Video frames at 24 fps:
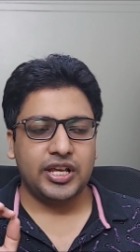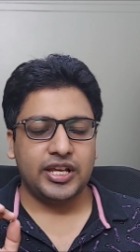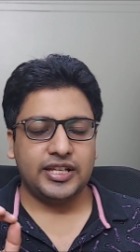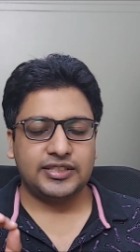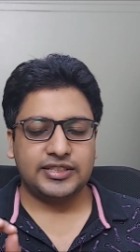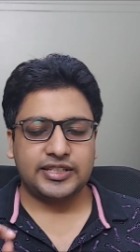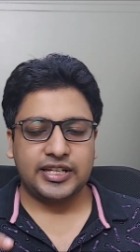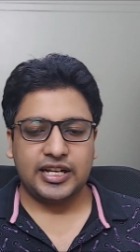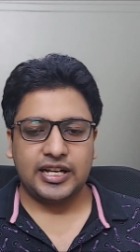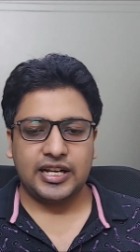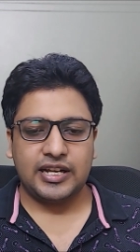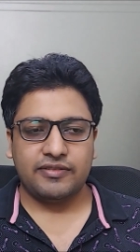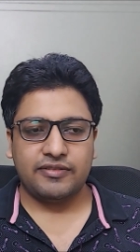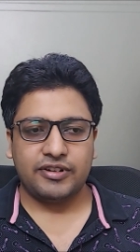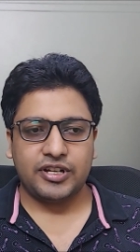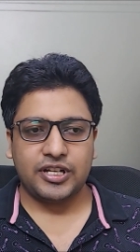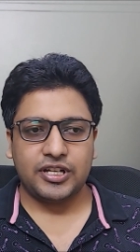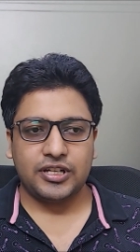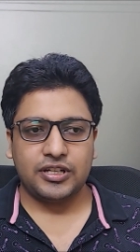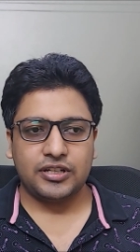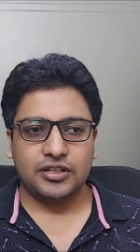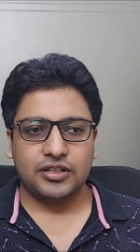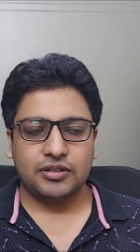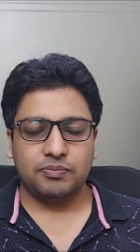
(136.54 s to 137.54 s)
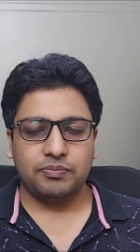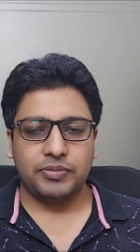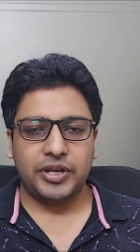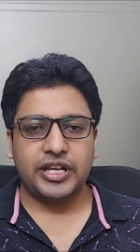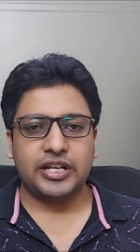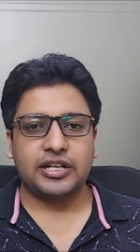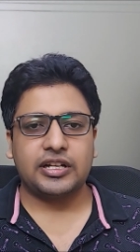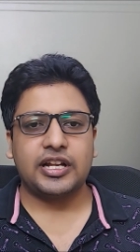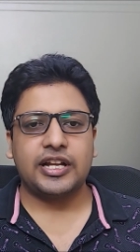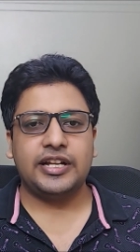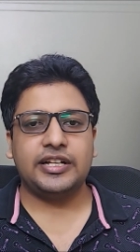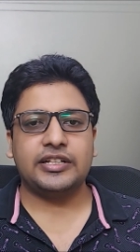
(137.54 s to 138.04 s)
इसके अलावा
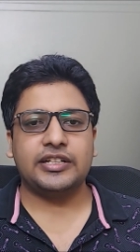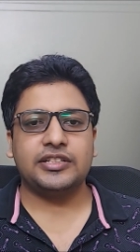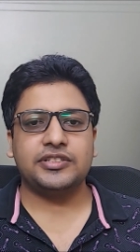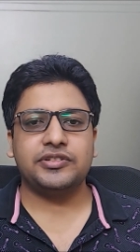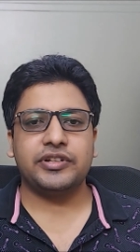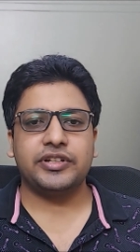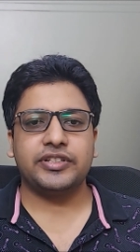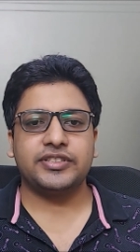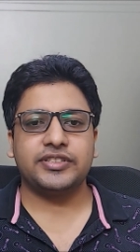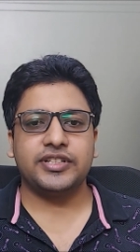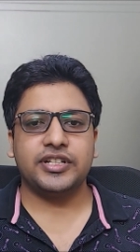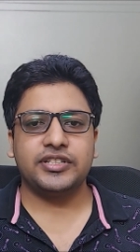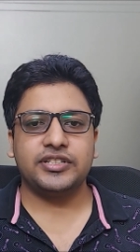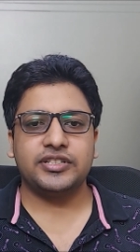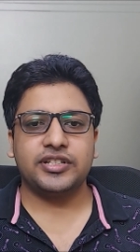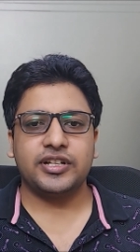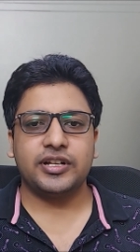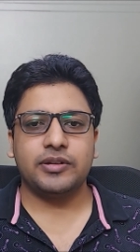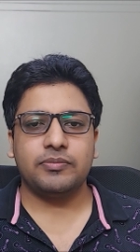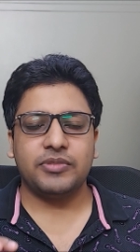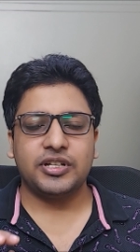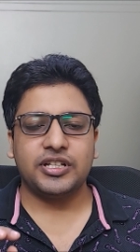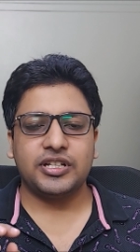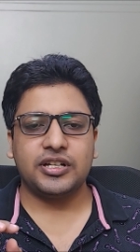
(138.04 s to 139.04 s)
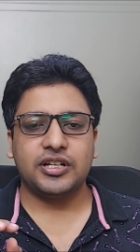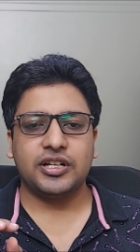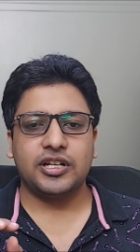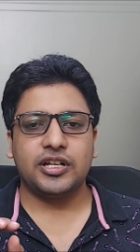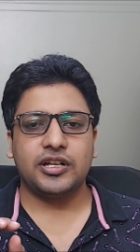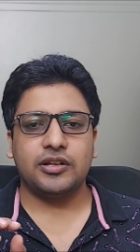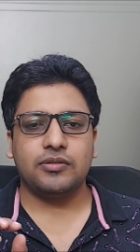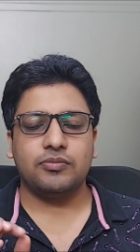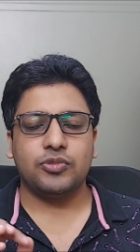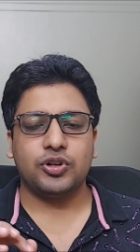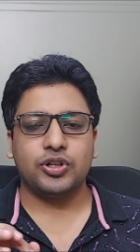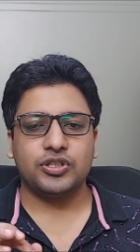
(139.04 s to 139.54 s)
पिंक लाइन का जो एक्सटेंशन है
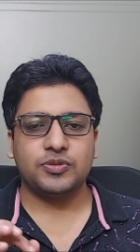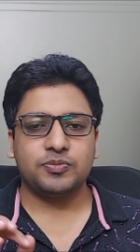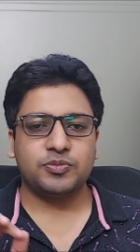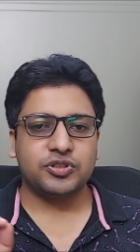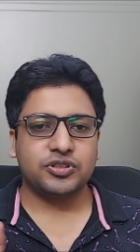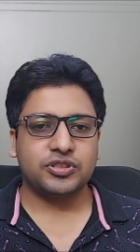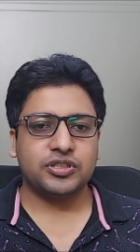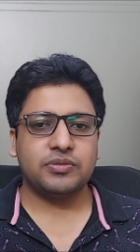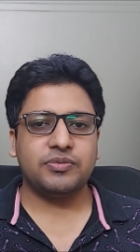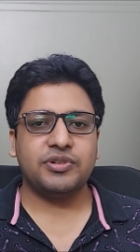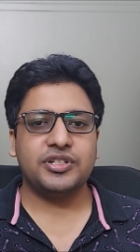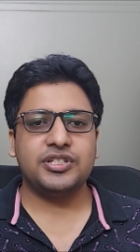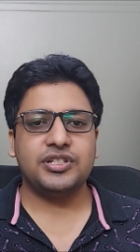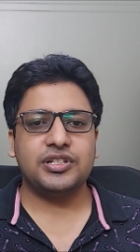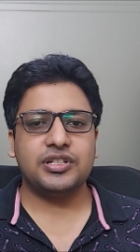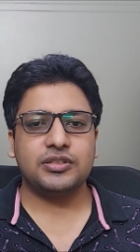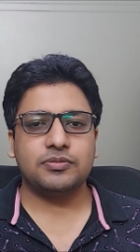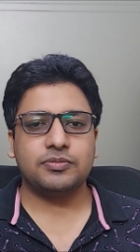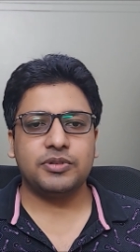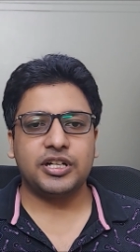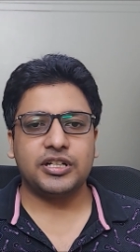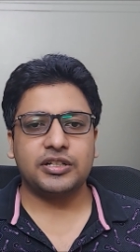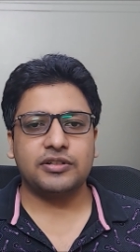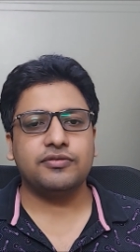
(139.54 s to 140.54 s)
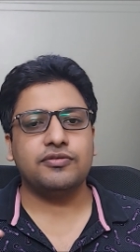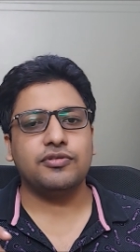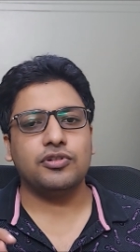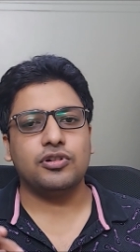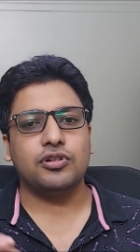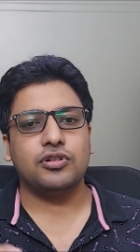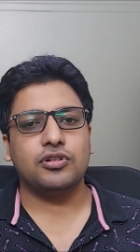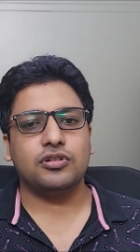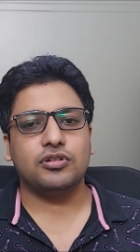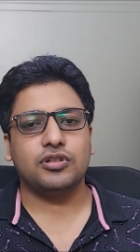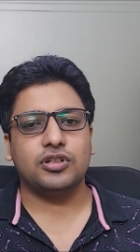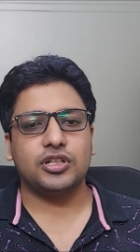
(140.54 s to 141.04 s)
मौजपुर से मजलिस पार्क वो